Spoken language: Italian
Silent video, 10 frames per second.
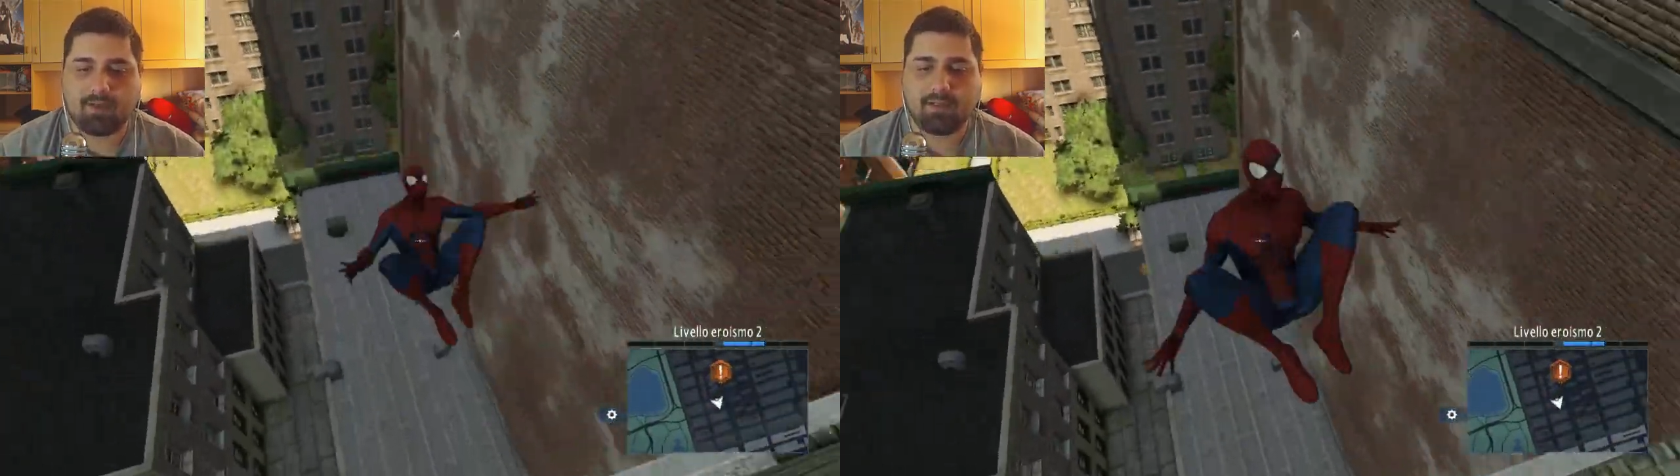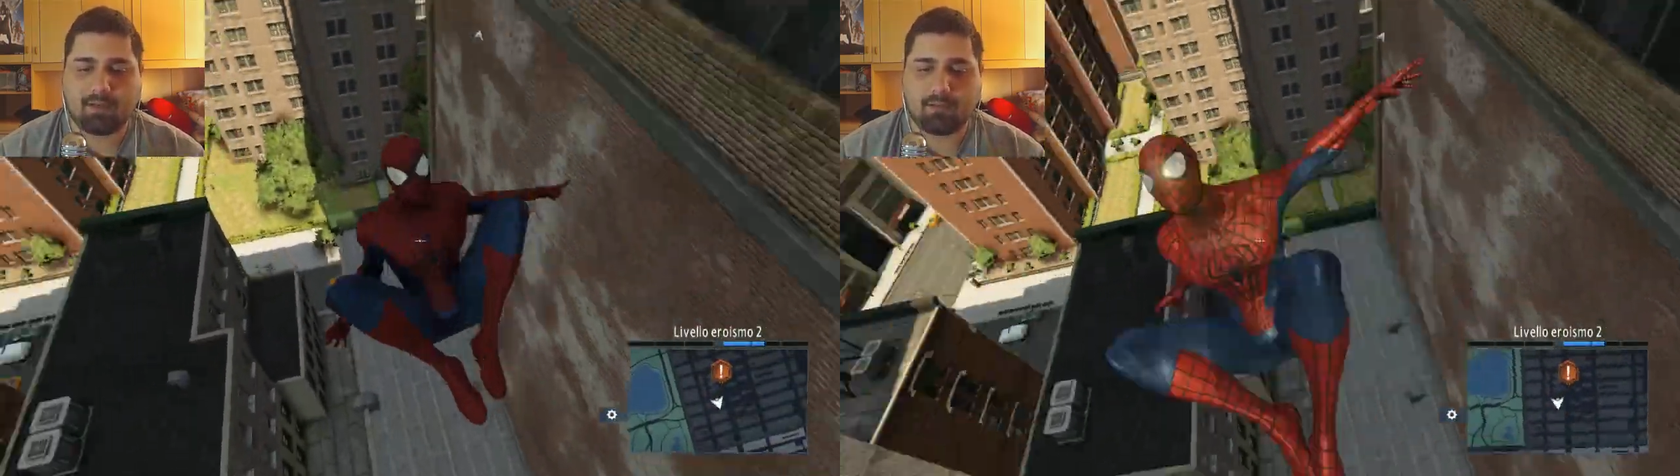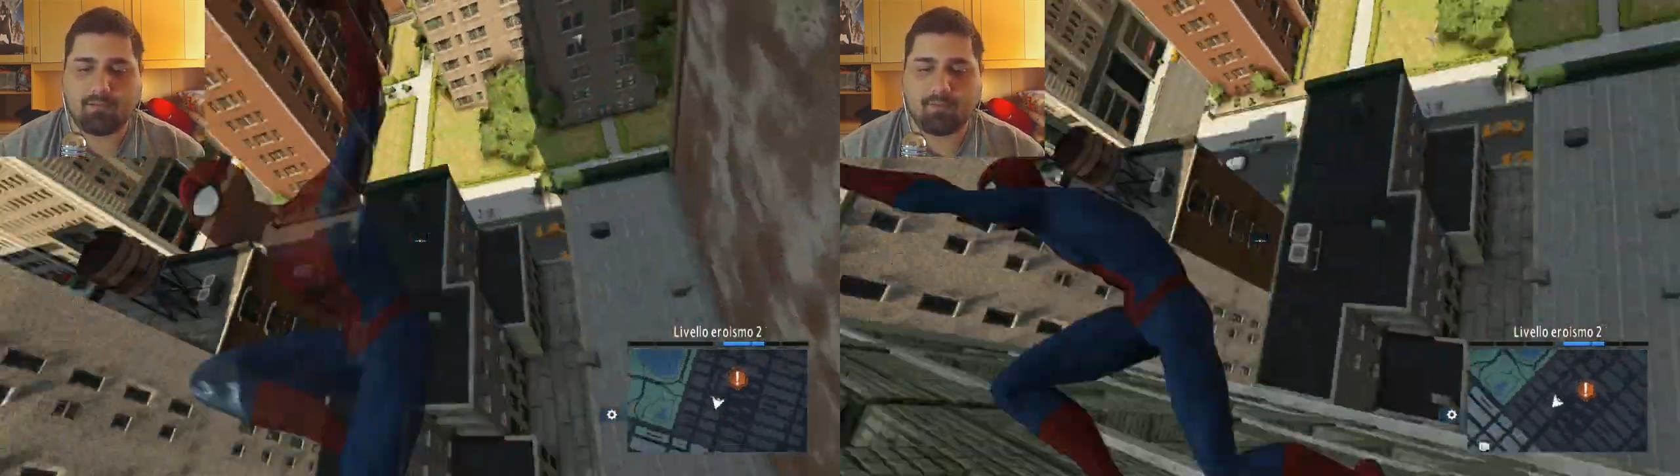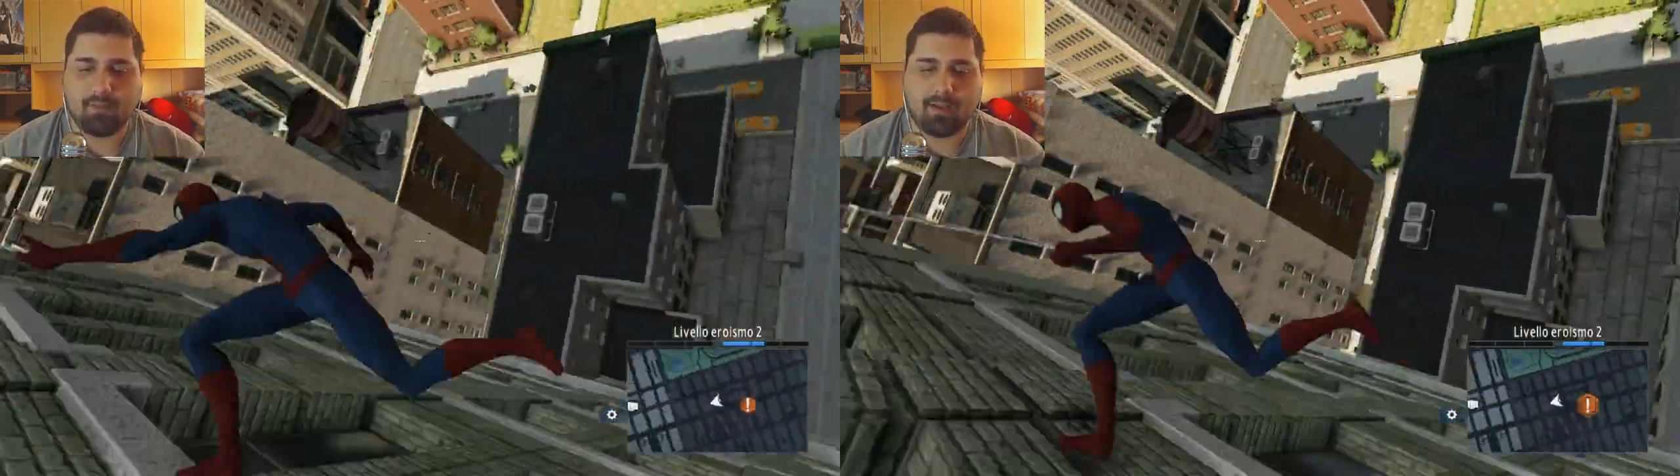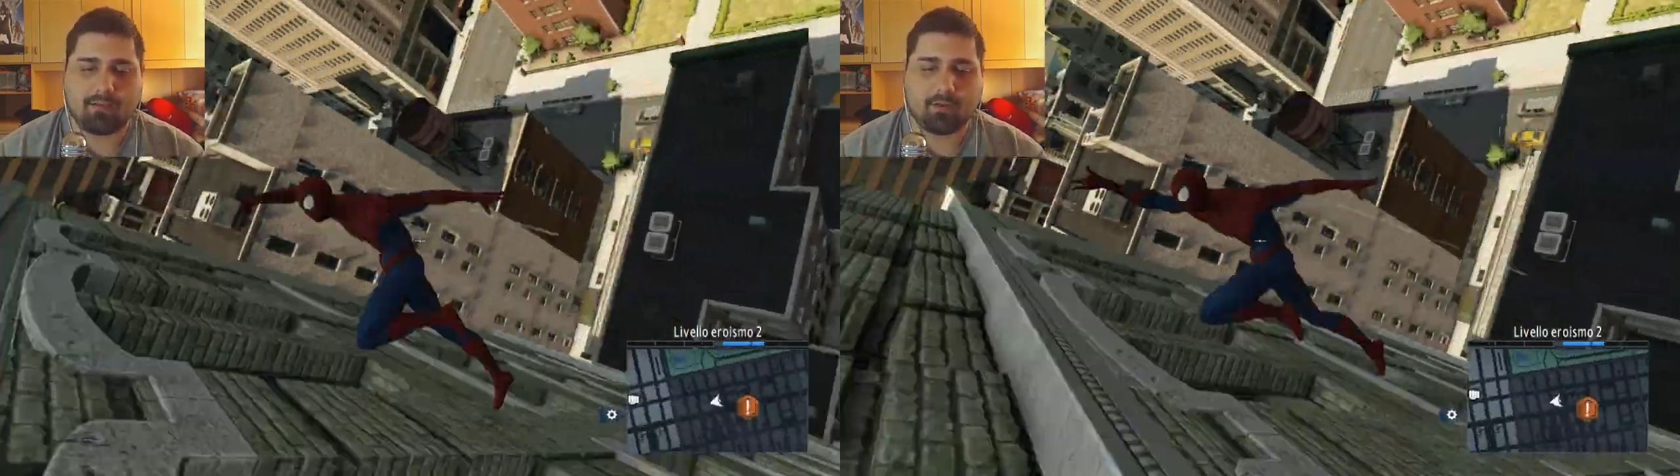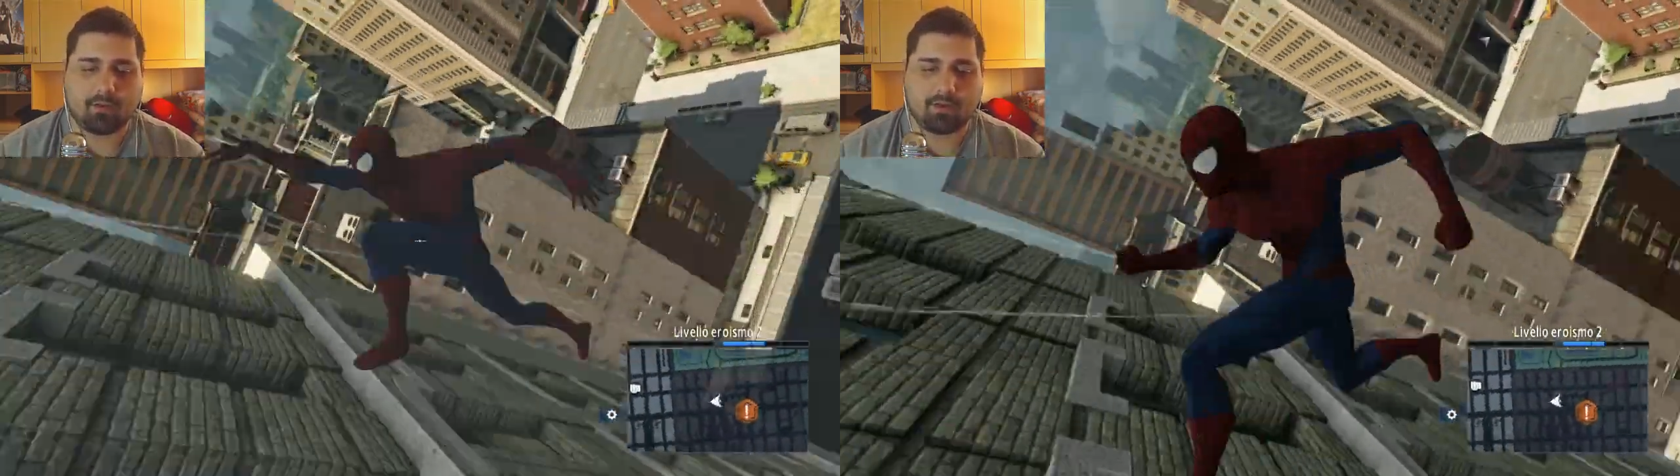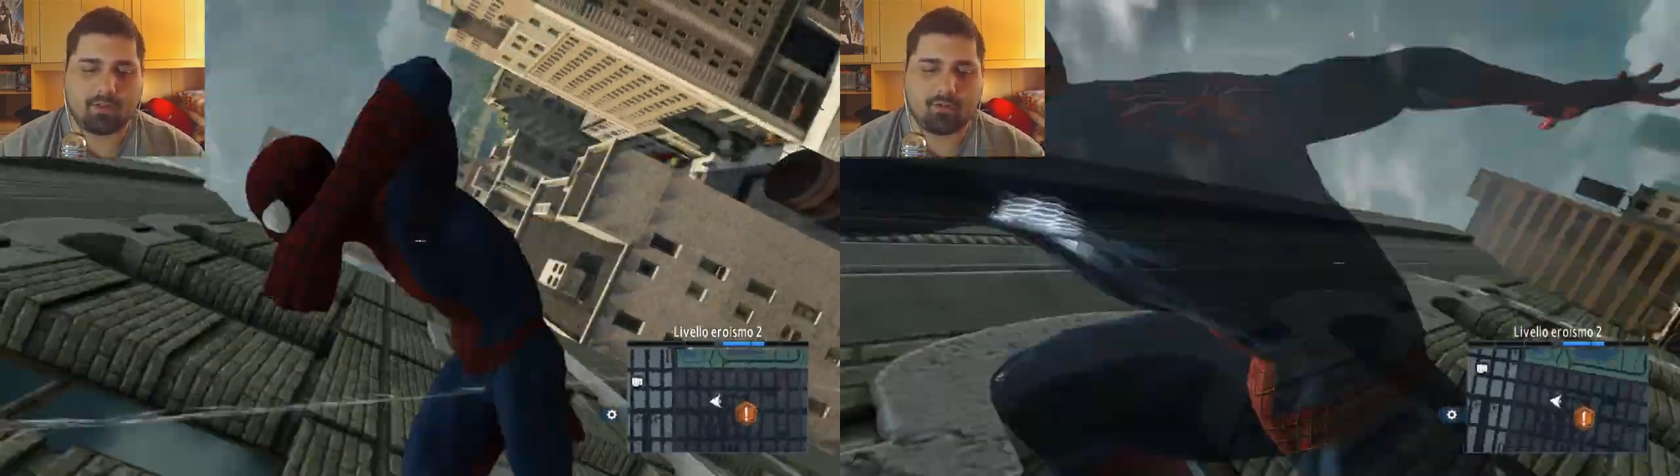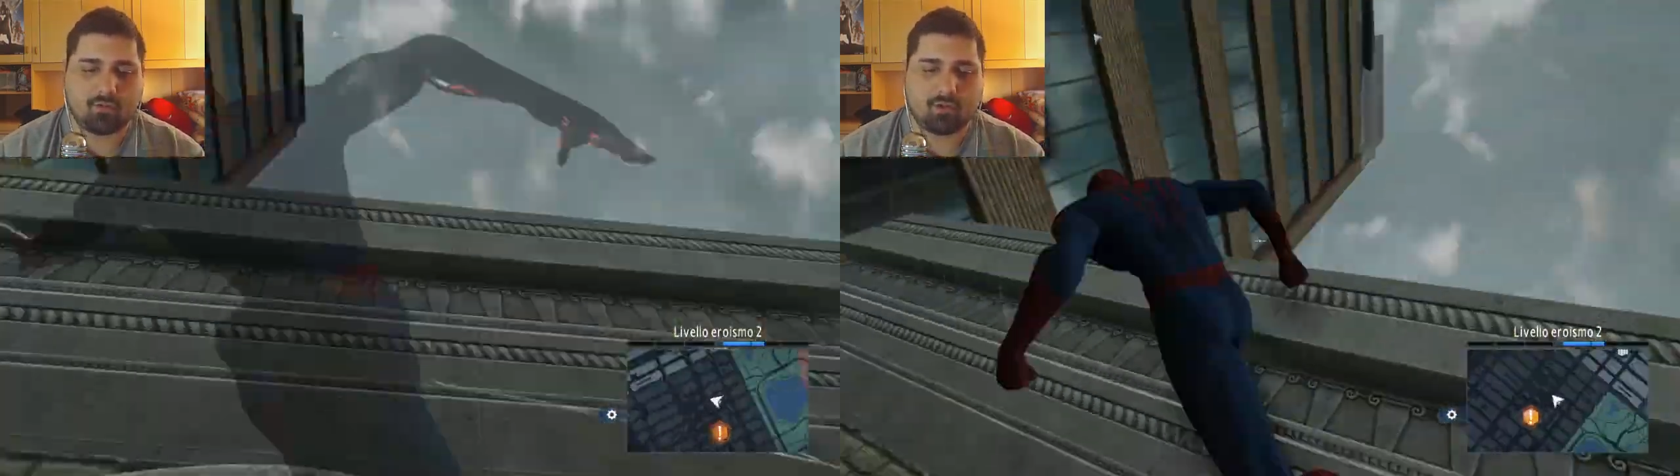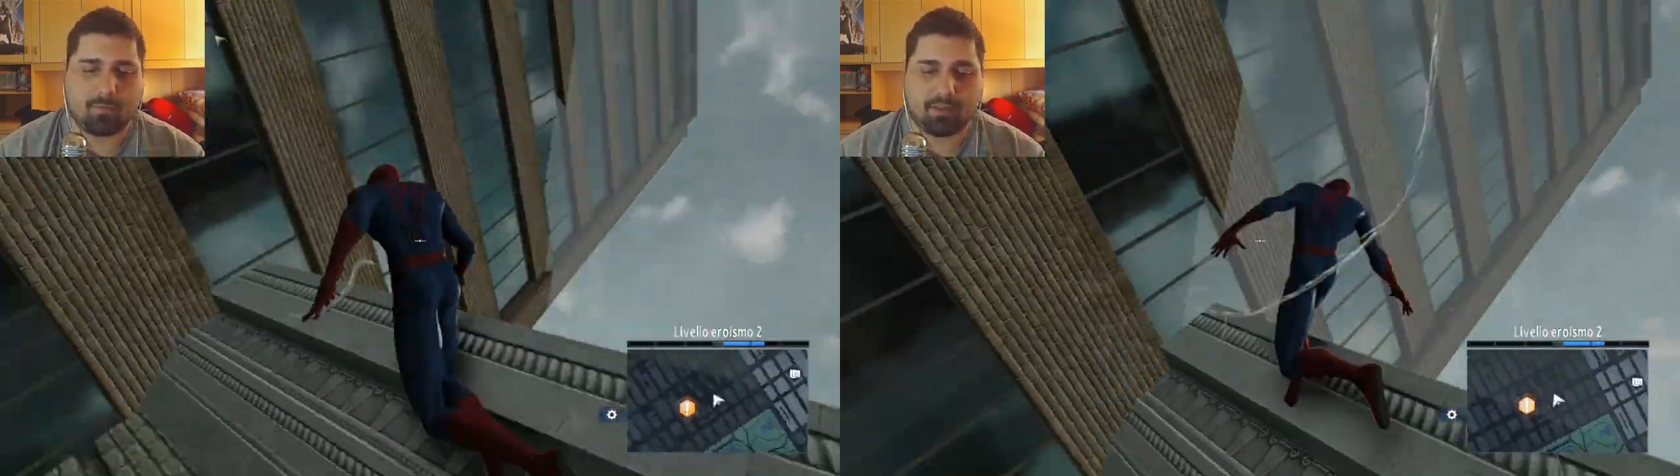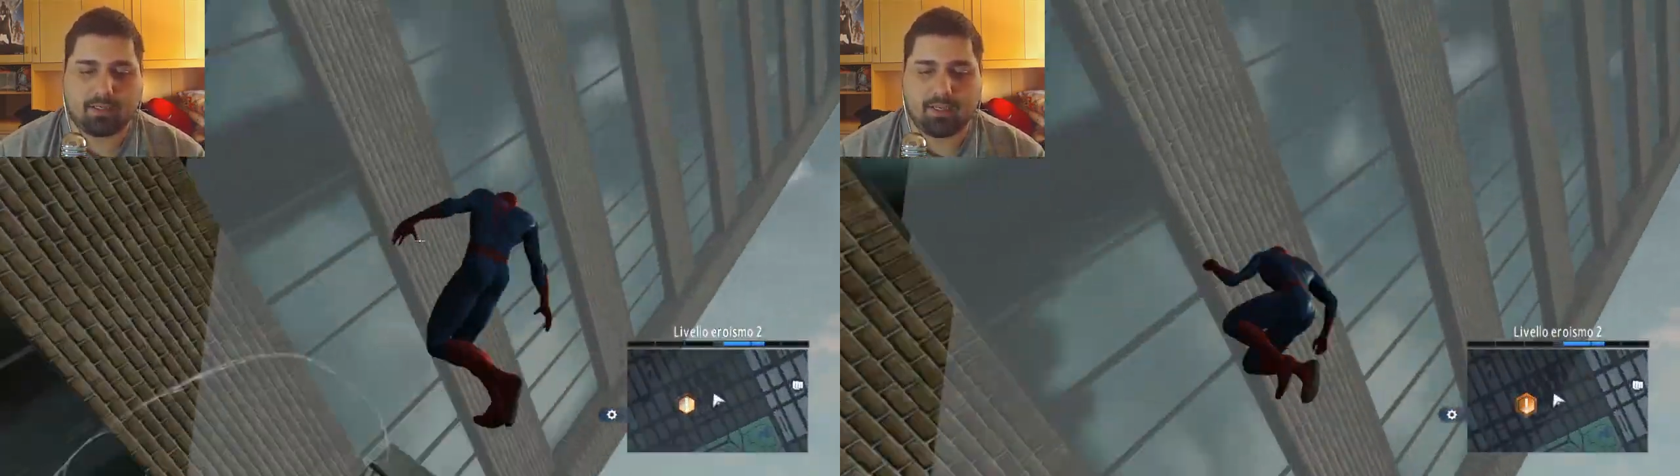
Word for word: prendere quel fumetto, così giusto